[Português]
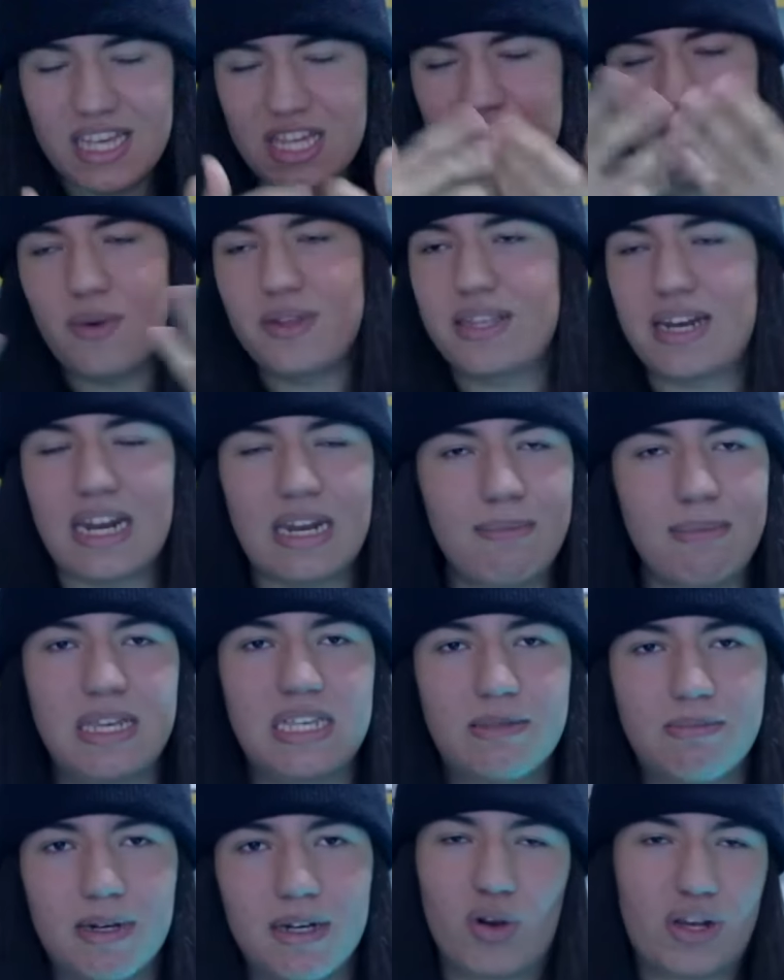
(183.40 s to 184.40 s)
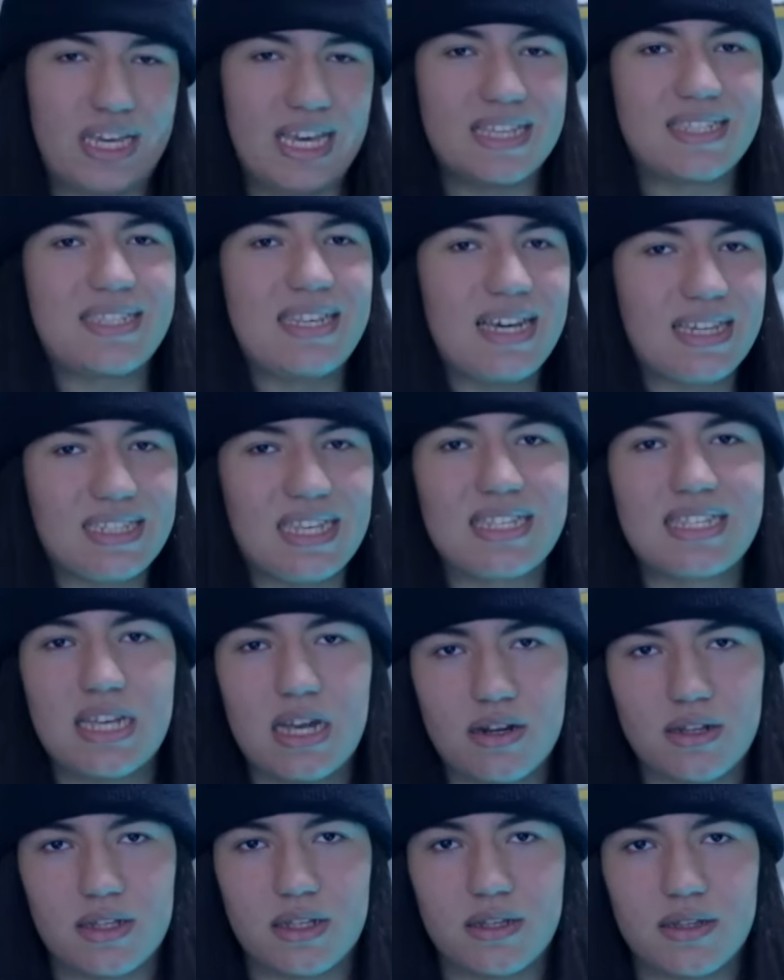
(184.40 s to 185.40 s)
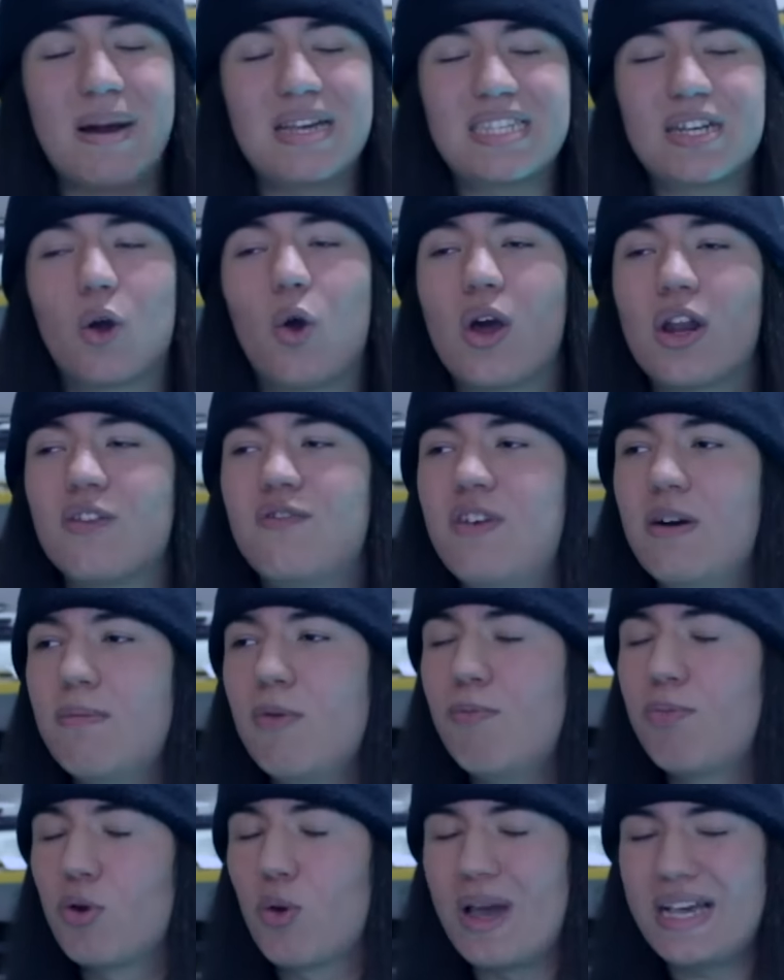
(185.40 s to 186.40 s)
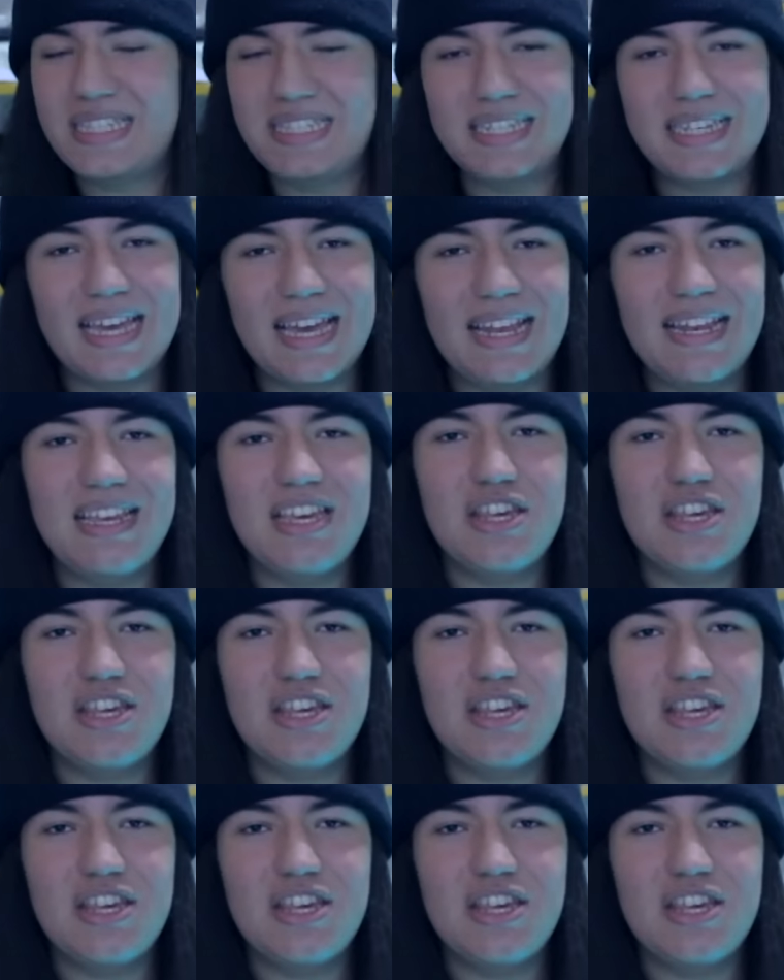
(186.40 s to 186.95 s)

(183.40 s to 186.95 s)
deixar eu entrar na mesma, porque a senha tá certa. Mas agora vamos pro SQL